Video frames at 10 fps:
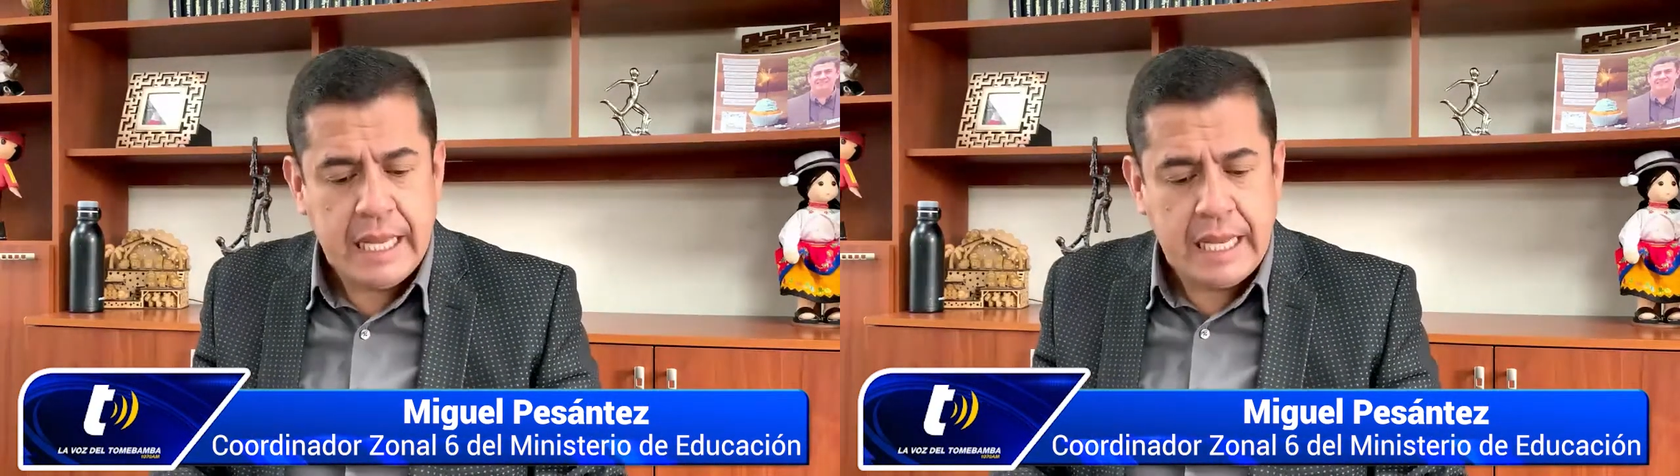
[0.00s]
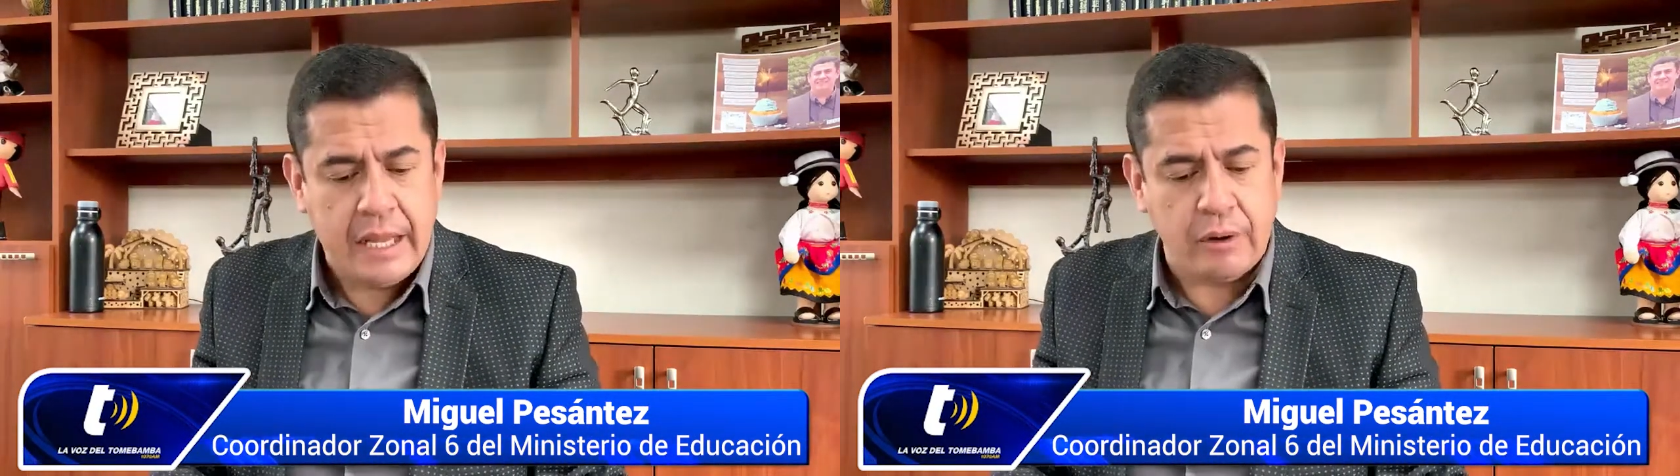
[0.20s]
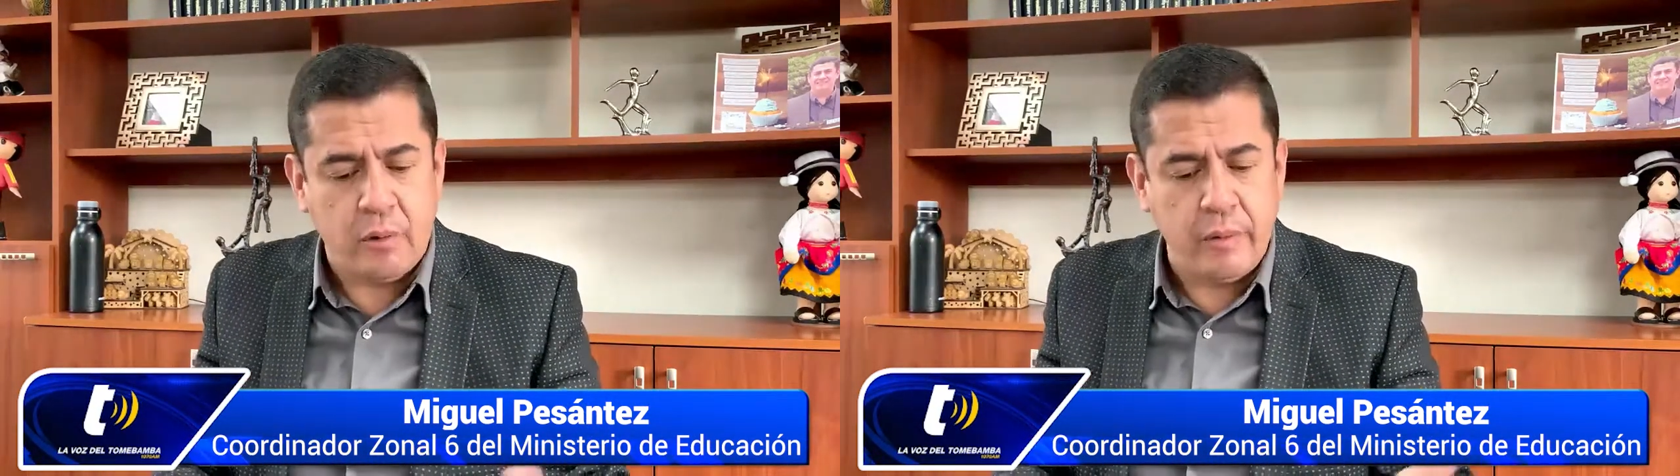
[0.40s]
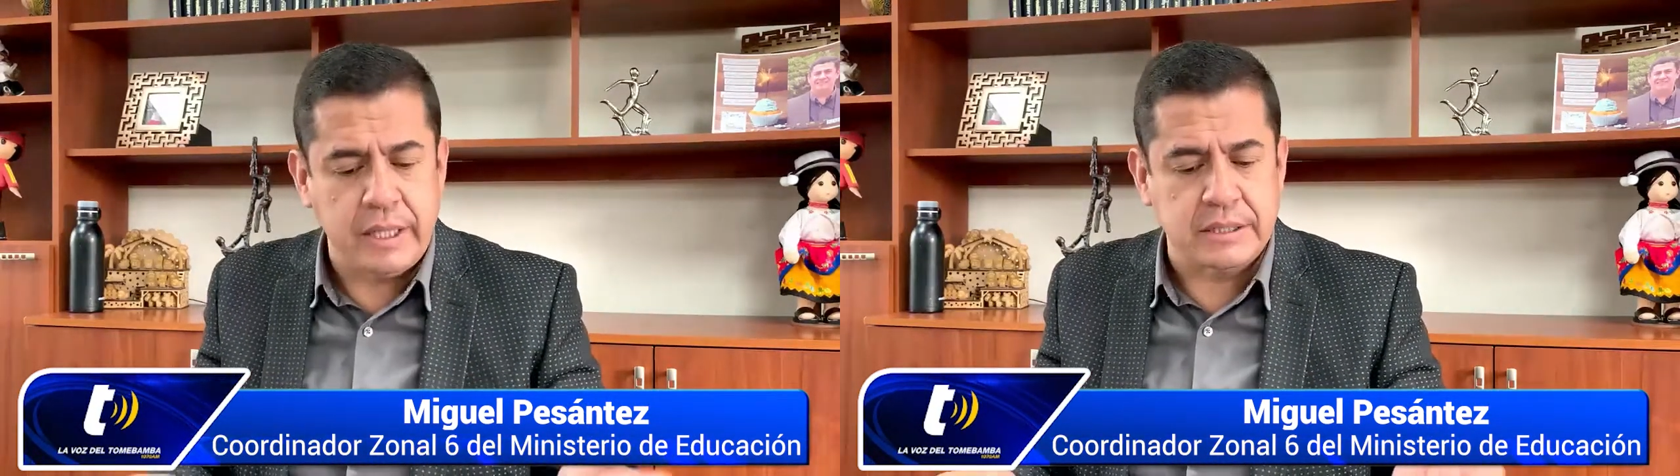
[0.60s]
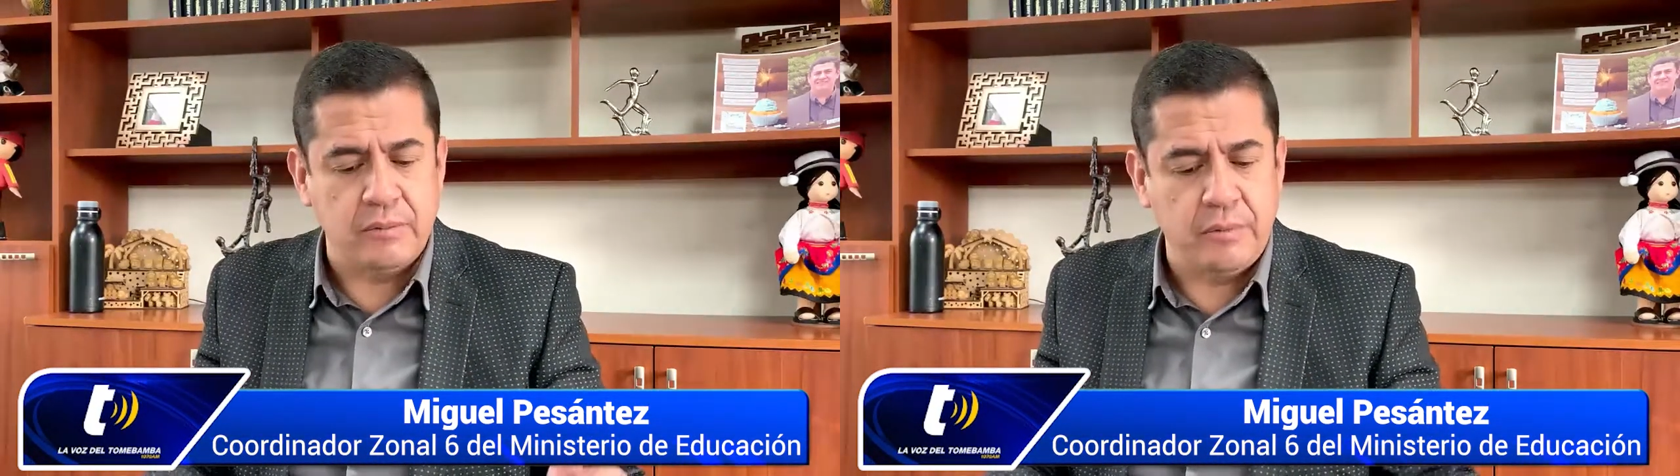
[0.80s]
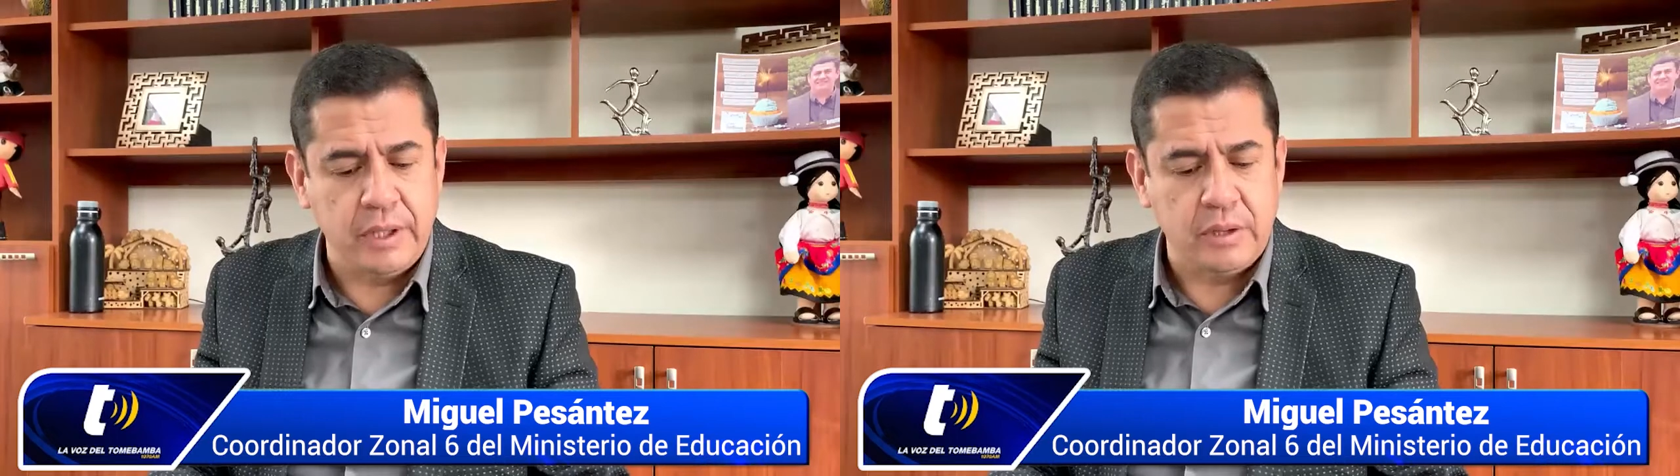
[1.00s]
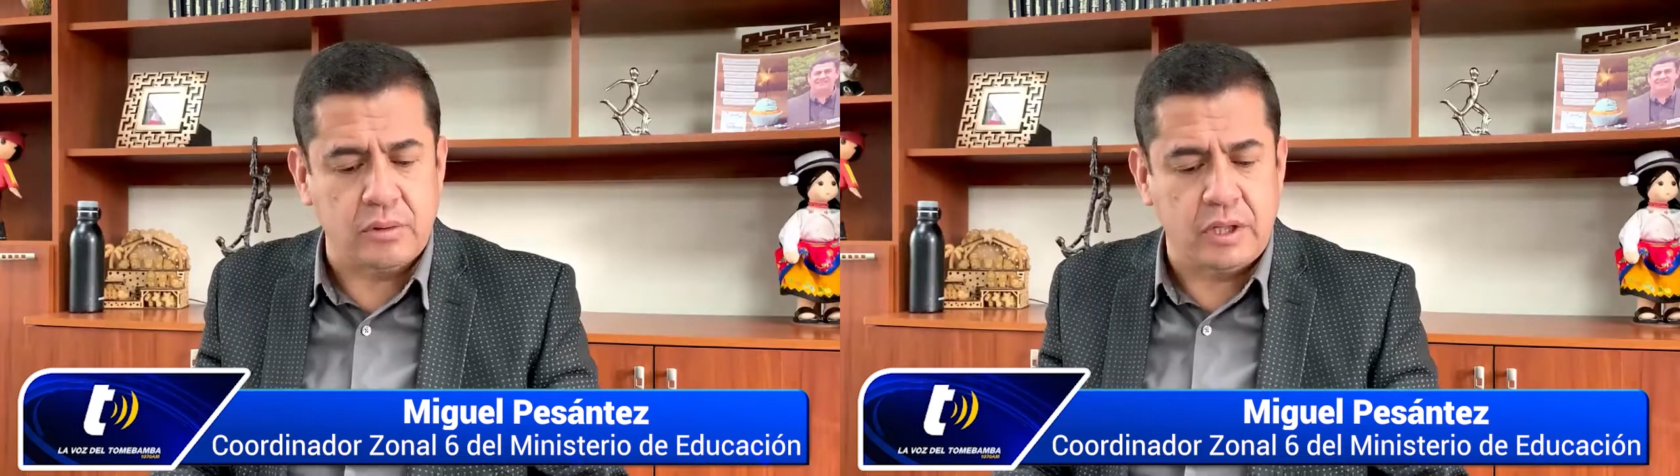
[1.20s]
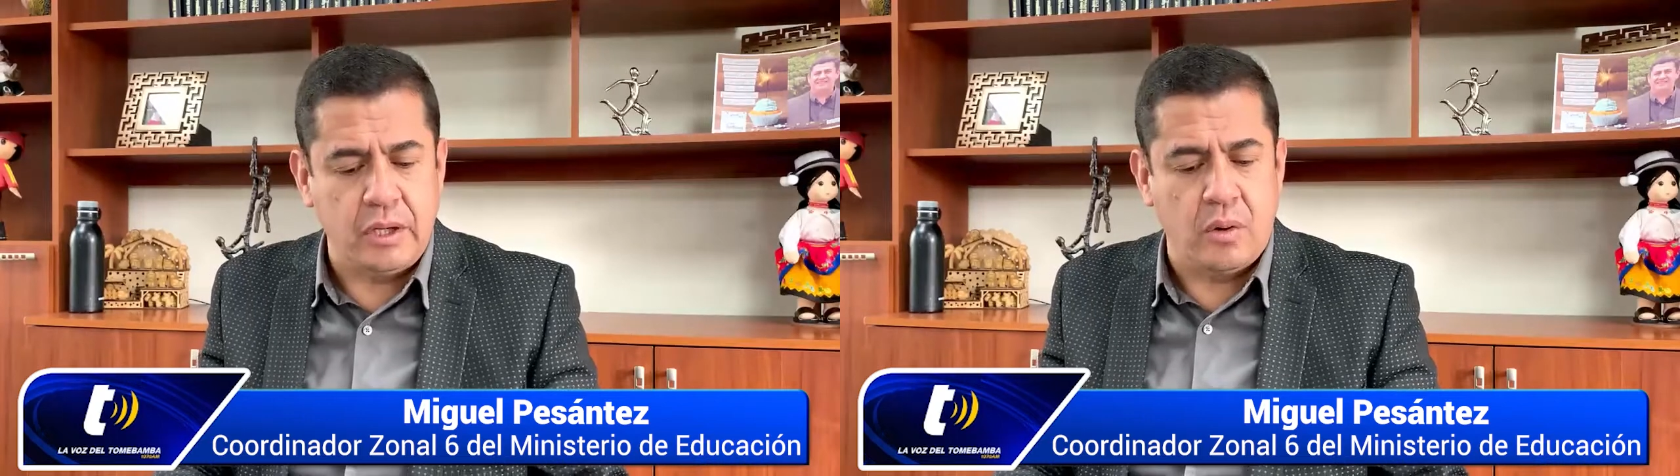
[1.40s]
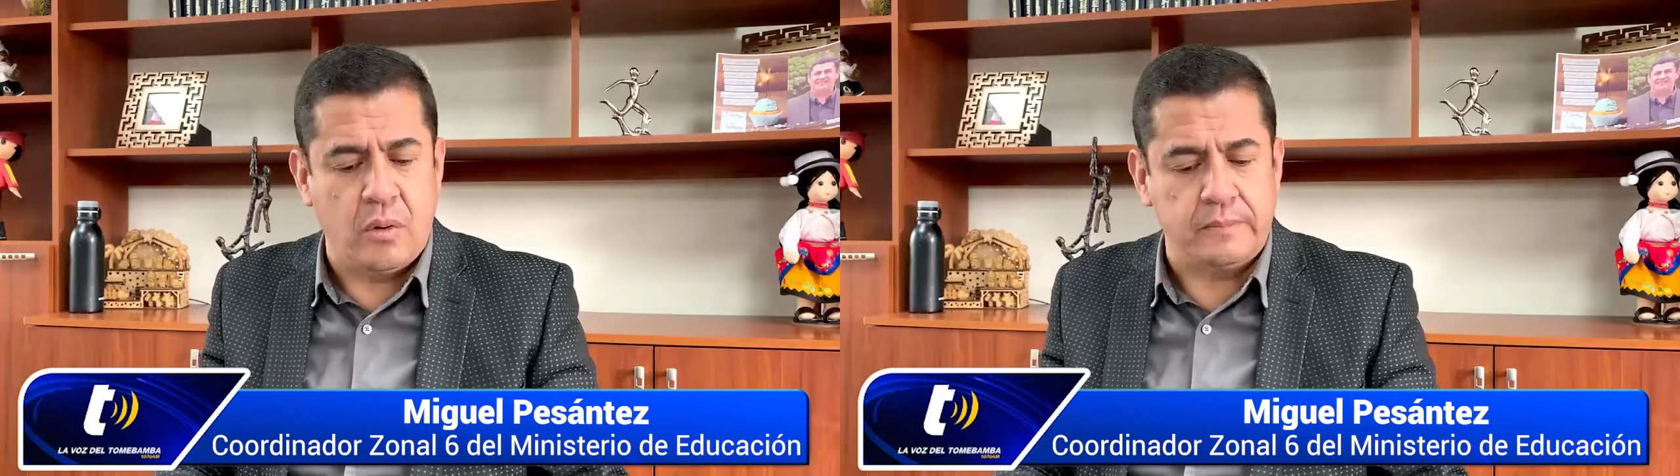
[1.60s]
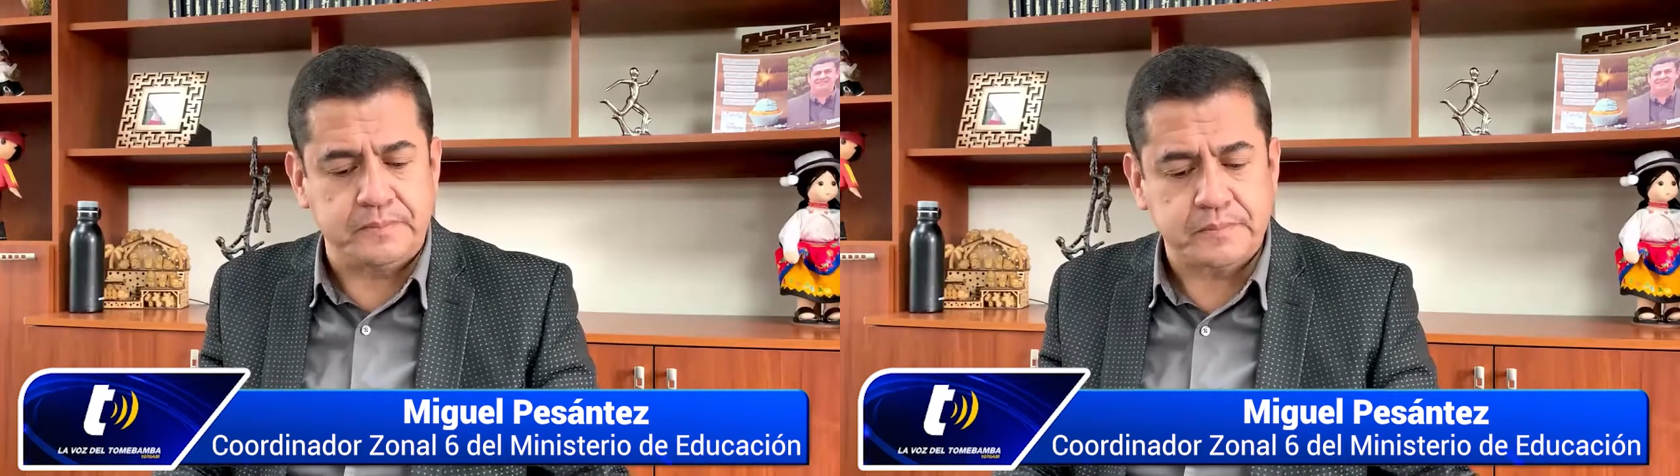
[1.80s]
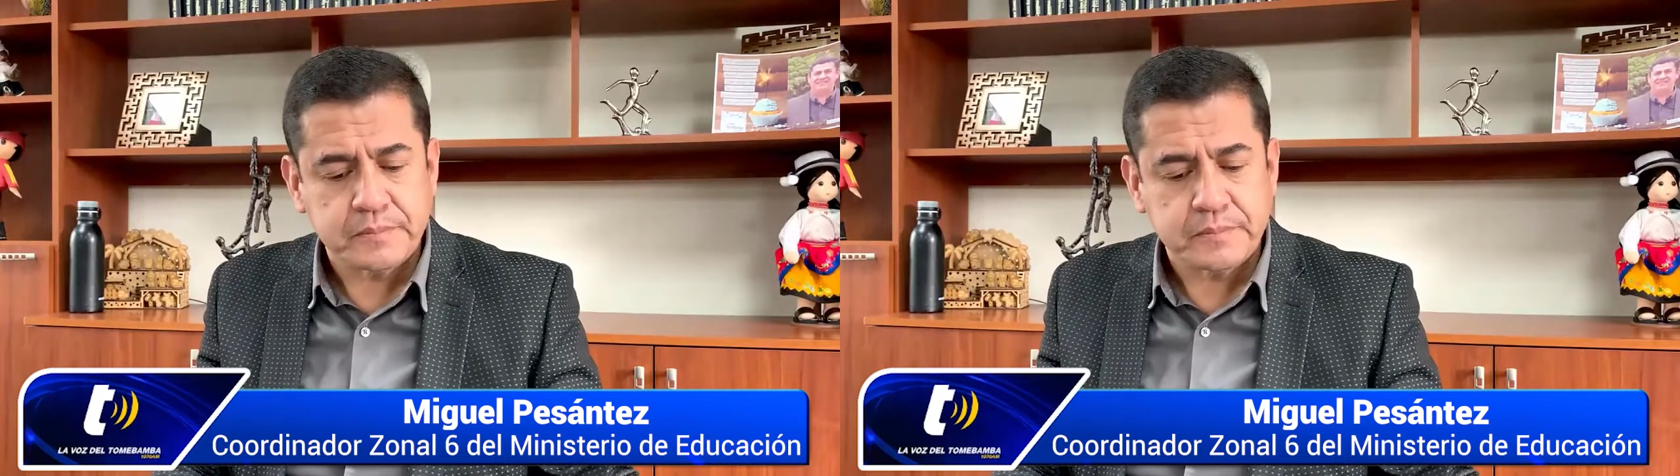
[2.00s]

Claro, en Cuenca este momento tengo